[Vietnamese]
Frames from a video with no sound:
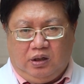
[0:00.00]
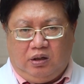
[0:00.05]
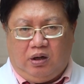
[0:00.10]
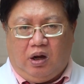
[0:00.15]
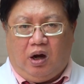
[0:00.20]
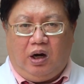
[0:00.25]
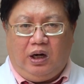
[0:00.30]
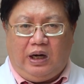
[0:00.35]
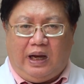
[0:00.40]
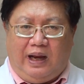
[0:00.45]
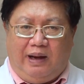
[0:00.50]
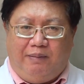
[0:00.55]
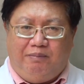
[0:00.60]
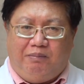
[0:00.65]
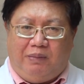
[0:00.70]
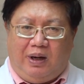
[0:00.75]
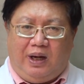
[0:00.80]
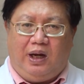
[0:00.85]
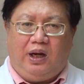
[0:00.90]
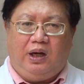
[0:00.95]
Đó là
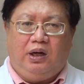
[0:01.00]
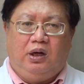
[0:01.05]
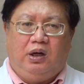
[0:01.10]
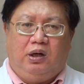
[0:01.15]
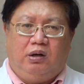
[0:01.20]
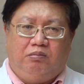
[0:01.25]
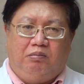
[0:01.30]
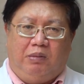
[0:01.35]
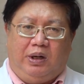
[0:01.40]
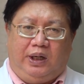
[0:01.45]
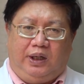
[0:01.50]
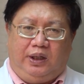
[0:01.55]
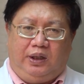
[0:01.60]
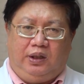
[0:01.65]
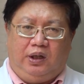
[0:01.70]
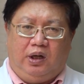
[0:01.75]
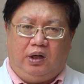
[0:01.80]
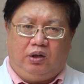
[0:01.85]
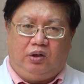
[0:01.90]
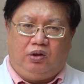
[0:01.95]
em bé
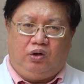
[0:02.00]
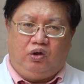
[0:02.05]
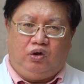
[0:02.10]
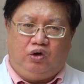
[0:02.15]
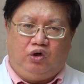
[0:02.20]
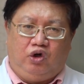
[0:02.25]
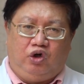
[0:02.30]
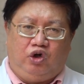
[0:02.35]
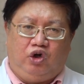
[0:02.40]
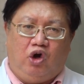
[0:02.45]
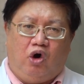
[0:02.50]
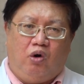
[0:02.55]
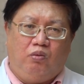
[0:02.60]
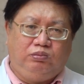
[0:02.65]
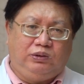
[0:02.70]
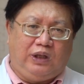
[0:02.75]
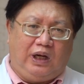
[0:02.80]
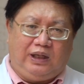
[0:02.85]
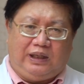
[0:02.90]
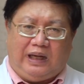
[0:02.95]
bị
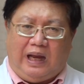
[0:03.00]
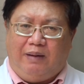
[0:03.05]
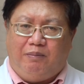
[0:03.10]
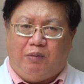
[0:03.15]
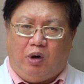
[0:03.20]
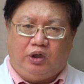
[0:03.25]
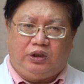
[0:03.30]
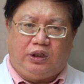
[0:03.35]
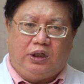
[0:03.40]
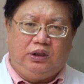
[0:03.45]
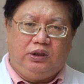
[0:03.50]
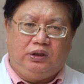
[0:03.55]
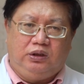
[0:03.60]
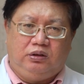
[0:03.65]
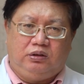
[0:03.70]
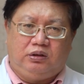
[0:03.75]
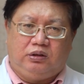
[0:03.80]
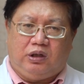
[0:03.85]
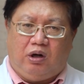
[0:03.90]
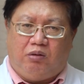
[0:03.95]
nôn tất cả mọi thứ,
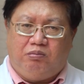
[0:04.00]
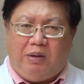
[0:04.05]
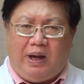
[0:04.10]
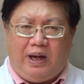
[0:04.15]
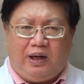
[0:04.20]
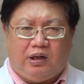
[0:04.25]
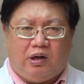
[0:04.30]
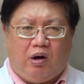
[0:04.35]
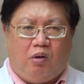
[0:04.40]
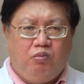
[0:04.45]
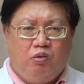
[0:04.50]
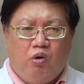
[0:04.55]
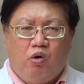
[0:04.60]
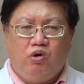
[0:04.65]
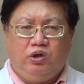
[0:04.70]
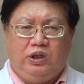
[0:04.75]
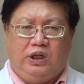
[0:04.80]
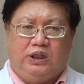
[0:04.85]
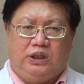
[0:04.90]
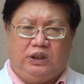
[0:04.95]
không bé không
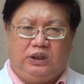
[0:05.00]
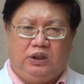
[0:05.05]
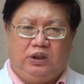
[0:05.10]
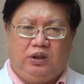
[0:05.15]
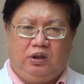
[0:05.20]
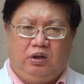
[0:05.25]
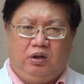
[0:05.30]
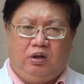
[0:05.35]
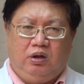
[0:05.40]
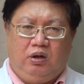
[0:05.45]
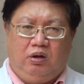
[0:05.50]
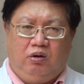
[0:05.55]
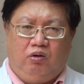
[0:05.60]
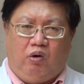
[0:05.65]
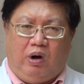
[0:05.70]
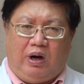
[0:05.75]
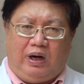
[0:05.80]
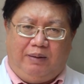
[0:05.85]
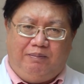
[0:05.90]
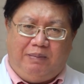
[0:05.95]
uống được,
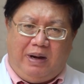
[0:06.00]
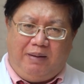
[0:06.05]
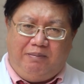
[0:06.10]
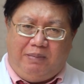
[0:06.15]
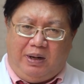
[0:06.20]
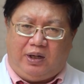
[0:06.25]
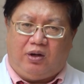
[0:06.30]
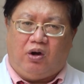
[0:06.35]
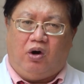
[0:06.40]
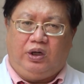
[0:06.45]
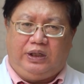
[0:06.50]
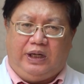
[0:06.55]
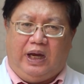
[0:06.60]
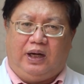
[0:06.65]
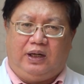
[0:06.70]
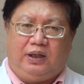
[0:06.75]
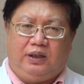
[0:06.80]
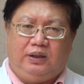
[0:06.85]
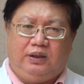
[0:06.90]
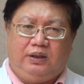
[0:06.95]
hoặc em bé bị co
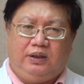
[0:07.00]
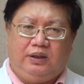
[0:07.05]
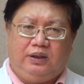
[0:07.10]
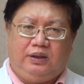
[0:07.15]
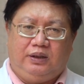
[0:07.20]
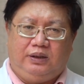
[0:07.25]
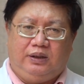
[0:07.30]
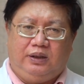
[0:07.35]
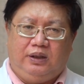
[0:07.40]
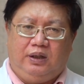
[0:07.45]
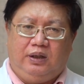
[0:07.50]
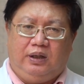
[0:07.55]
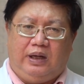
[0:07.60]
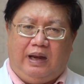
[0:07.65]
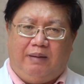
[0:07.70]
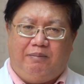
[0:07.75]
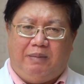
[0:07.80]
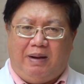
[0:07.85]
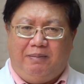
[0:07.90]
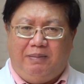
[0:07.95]
giật,
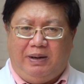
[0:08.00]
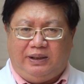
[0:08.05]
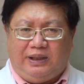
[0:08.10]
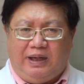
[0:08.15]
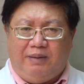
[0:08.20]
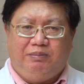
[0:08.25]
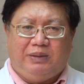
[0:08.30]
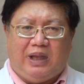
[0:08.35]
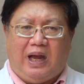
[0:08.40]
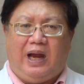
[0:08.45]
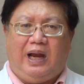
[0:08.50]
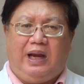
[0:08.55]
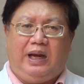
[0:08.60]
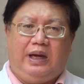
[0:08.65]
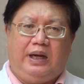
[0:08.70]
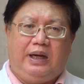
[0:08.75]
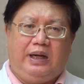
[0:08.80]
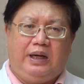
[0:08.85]
em bé bị tím tái.